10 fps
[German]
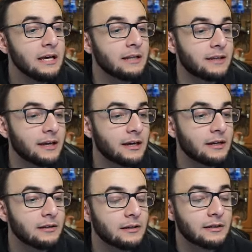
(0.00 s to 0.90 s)

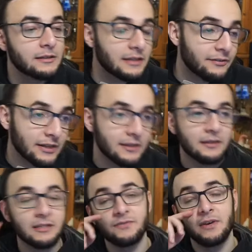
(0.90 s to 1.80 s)
der äh, den Effekt
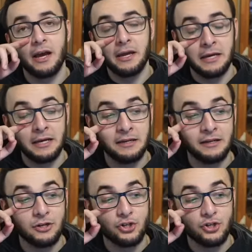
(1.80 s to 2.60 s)
hat, dass wir eine andere